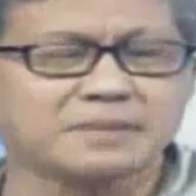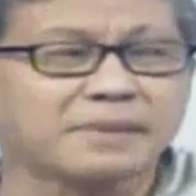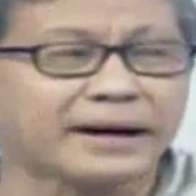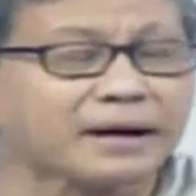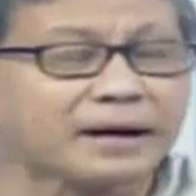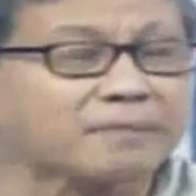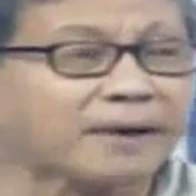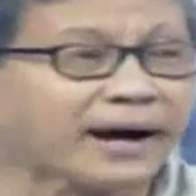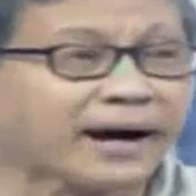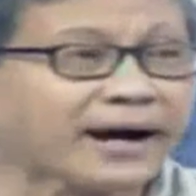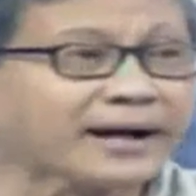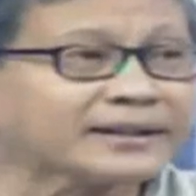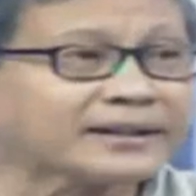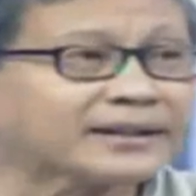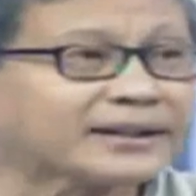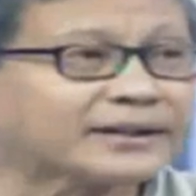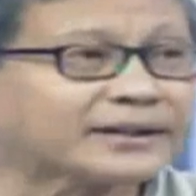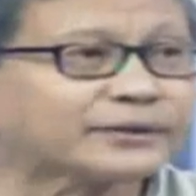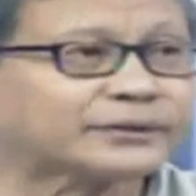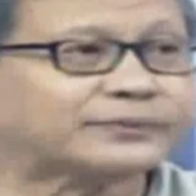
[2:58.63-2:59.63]
di mana
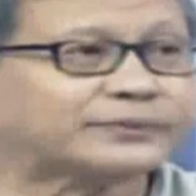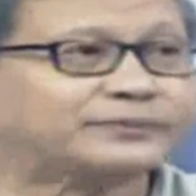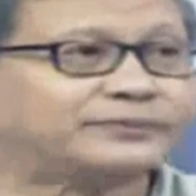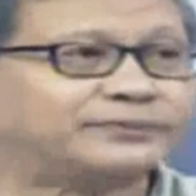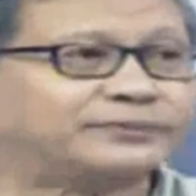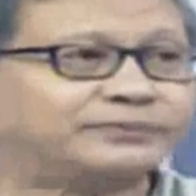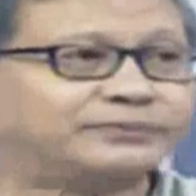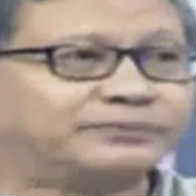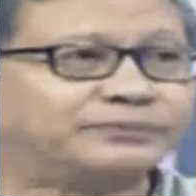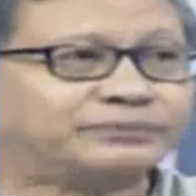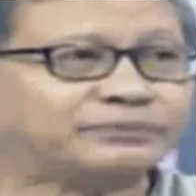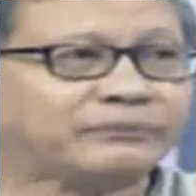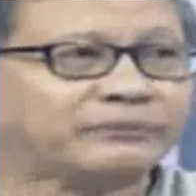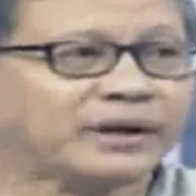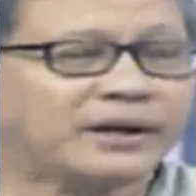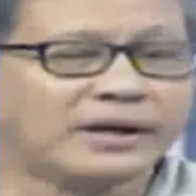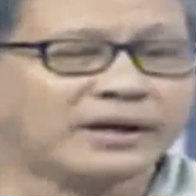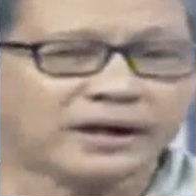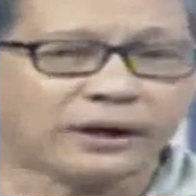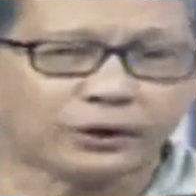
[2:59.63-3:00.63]
makarnya?
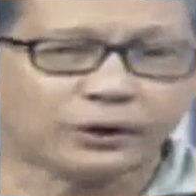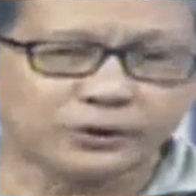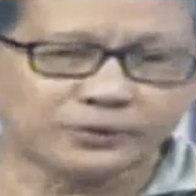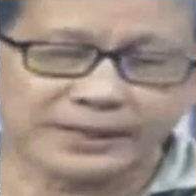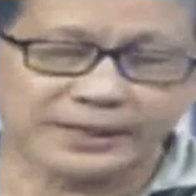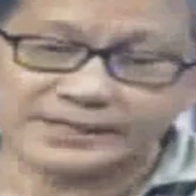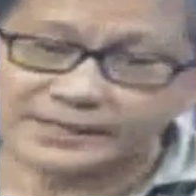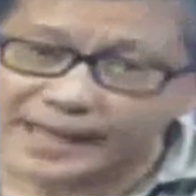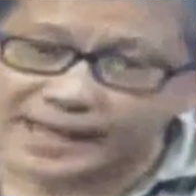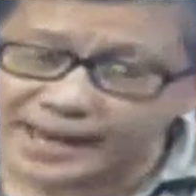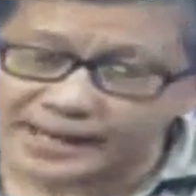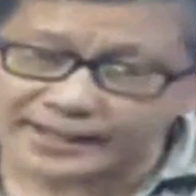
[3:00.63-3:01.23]
Kalau saya